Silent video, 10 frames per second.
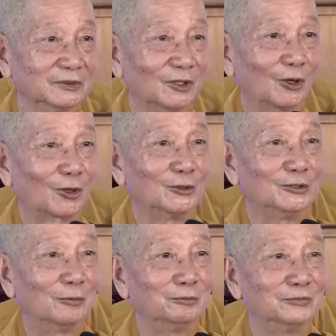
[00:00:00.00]
Nó có
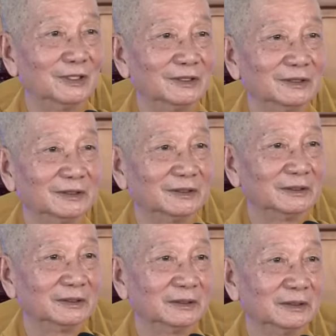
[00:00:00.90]
giống với
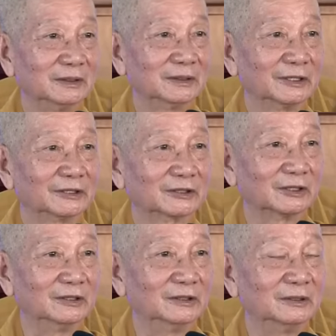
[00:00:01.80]
cái
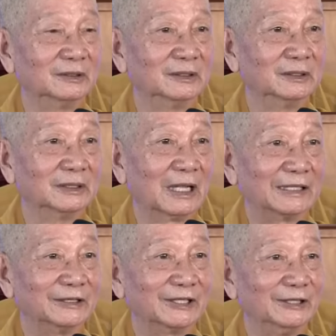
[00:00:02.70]
sự
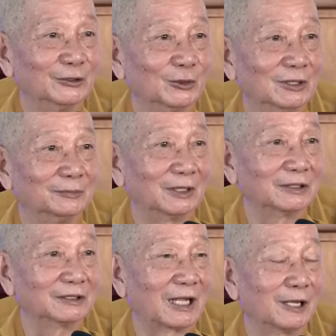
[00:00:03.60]
hành trì của Đức
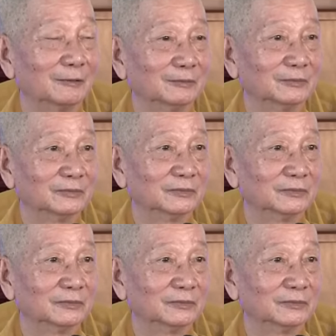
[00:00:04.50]
Phật Thích Ca không?